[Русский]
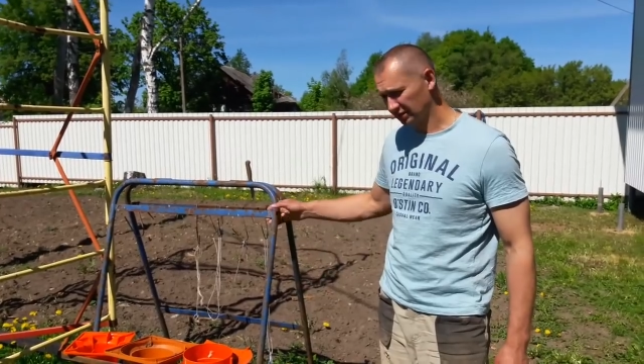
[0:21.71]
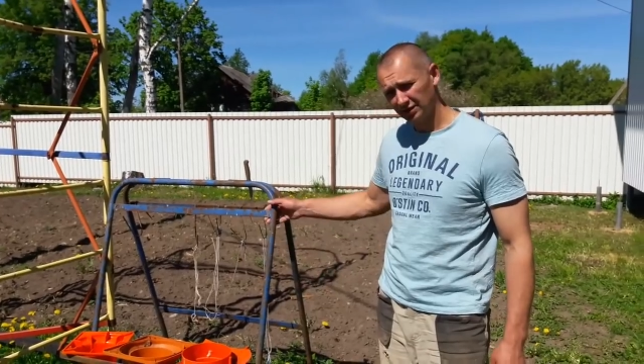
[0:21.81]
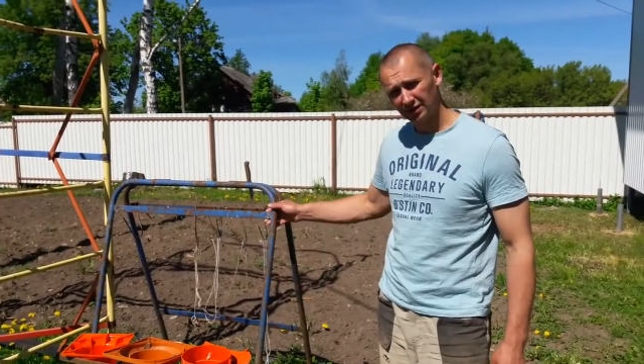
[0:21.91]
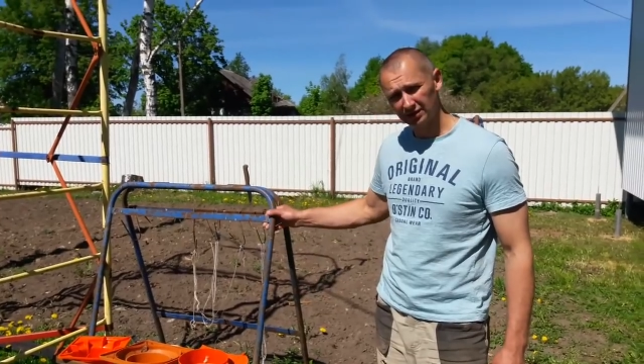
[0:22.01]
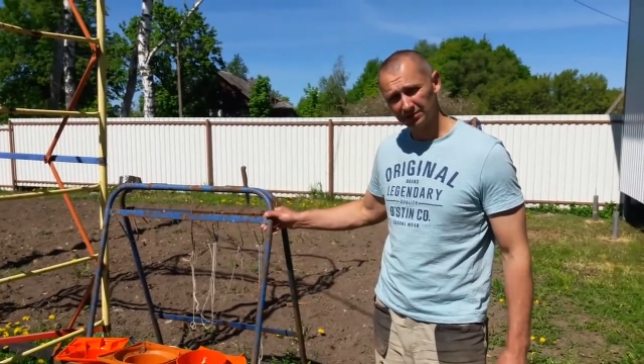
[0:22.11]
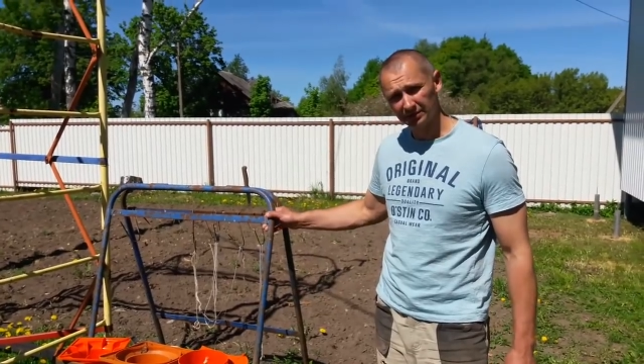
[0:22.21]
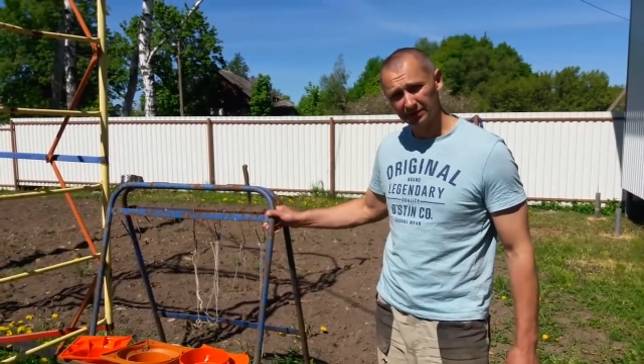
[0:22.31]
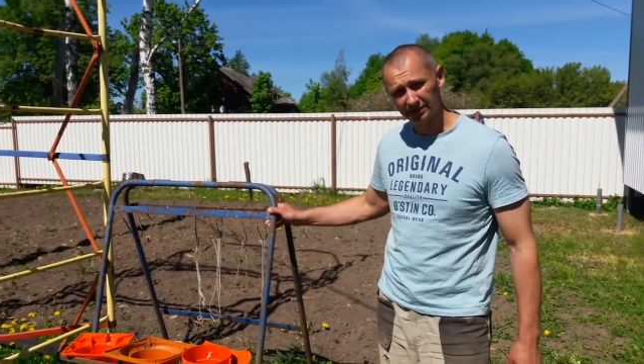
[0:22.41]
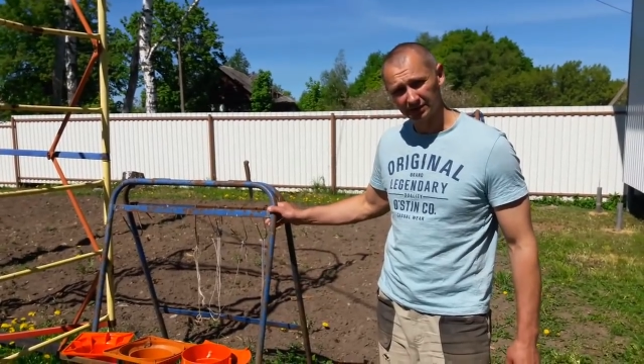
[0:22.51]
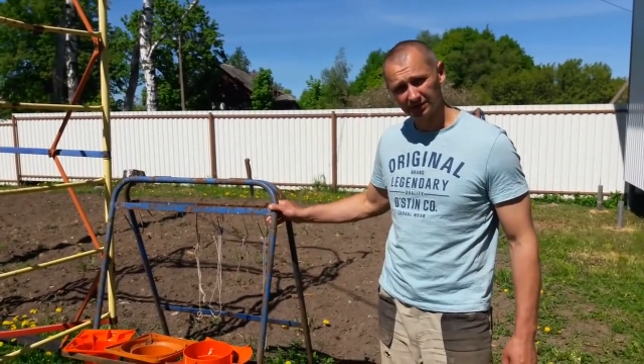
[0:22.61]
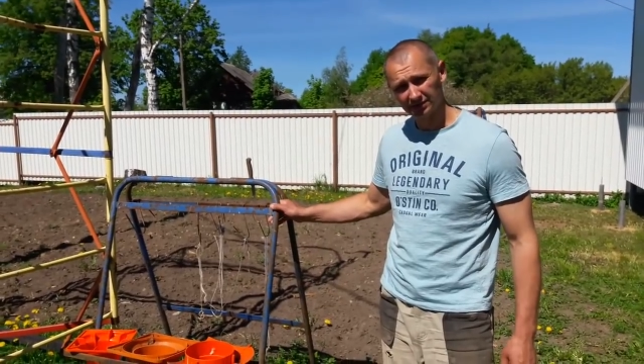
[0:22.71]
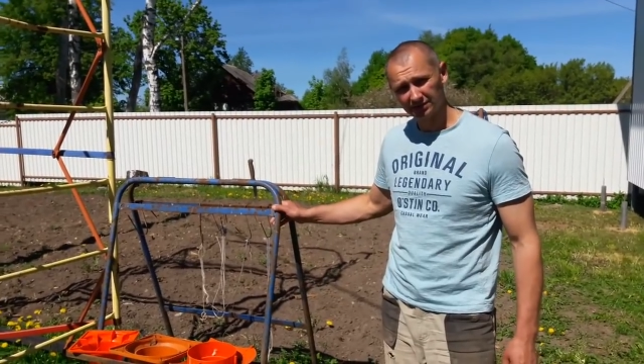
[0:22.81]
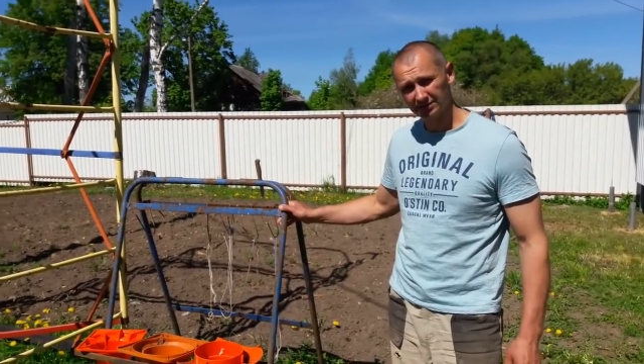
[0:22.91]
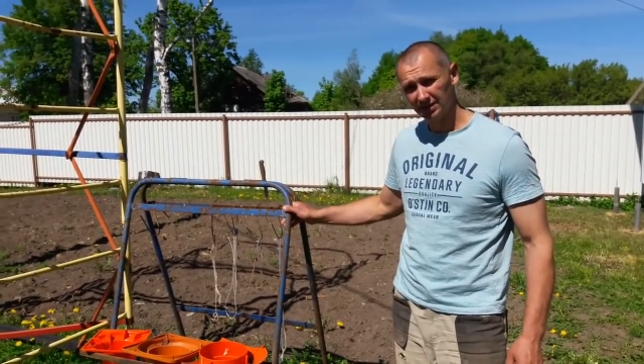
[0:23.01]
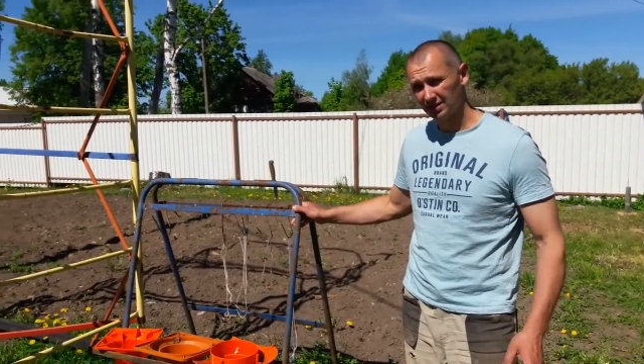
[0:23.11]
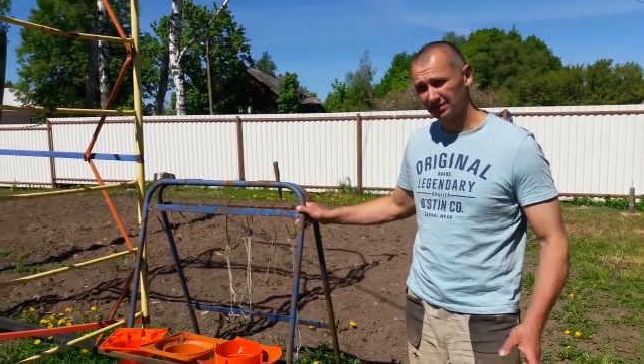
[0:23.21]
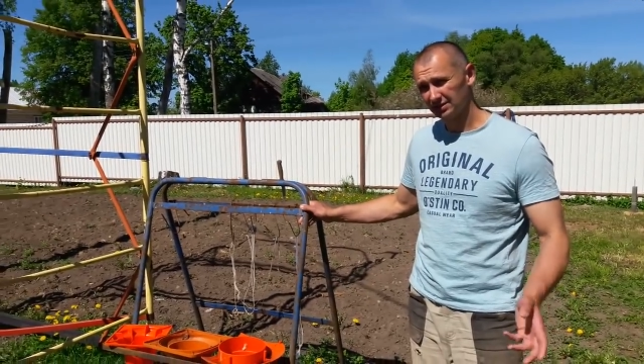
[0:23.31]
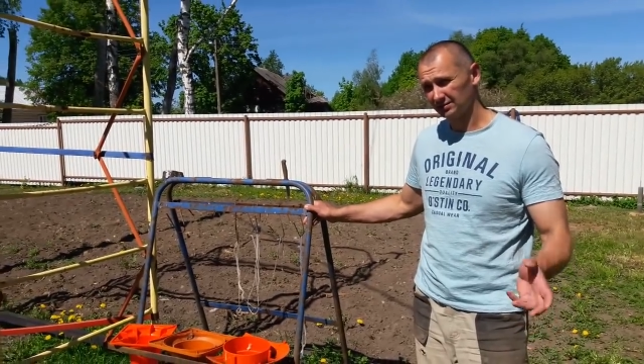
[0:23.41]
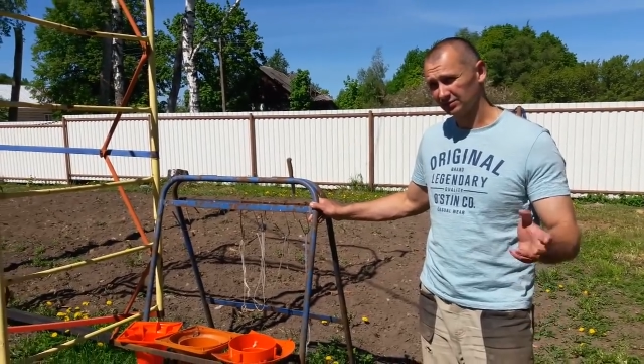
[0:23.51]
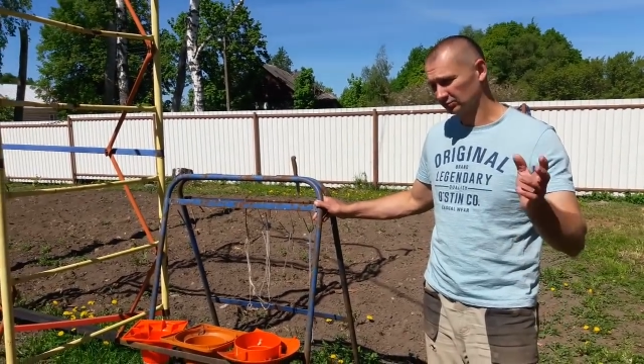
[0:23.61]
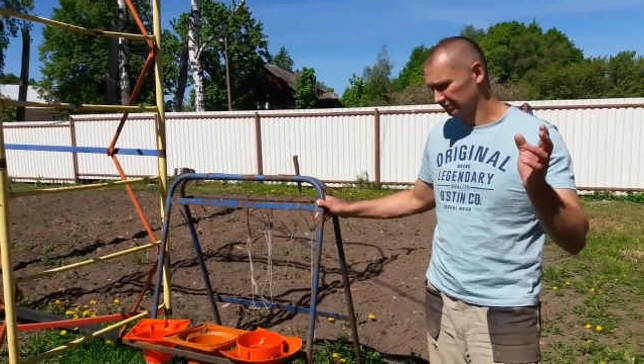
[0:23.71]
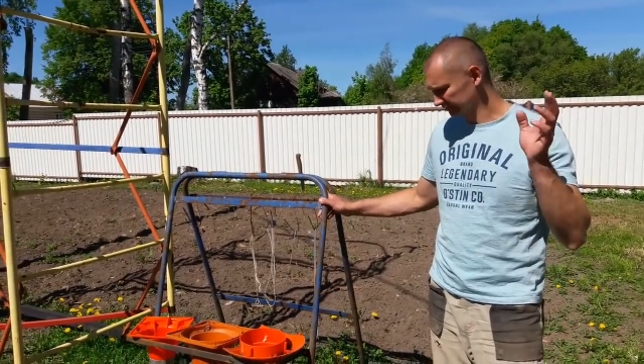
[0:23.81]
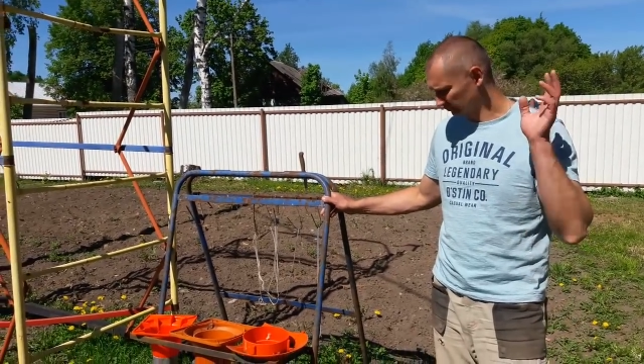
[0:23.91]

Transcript: рекламная, старая там откуда с